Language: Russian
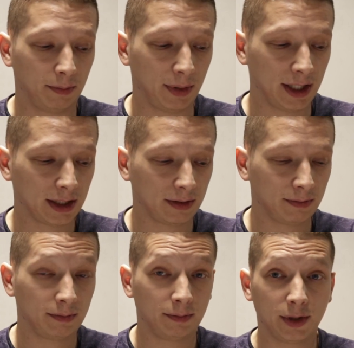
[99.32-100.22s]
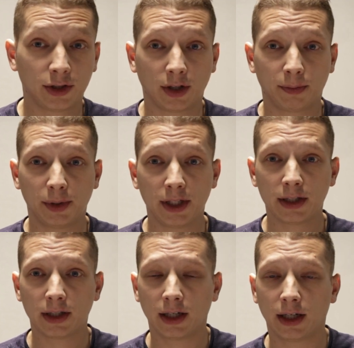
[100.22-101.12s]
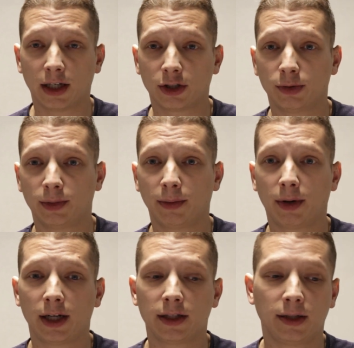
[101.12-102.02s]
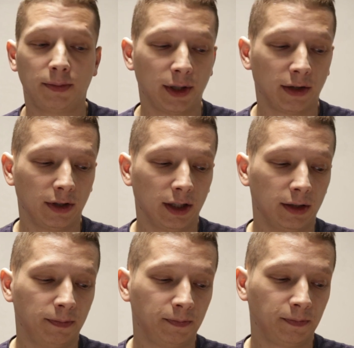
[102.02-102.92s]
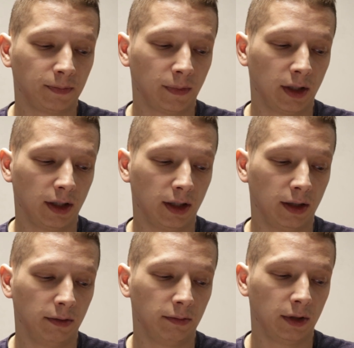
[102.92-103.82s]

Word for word: При этом мистер Бист, э, чтобы набрать первые, э,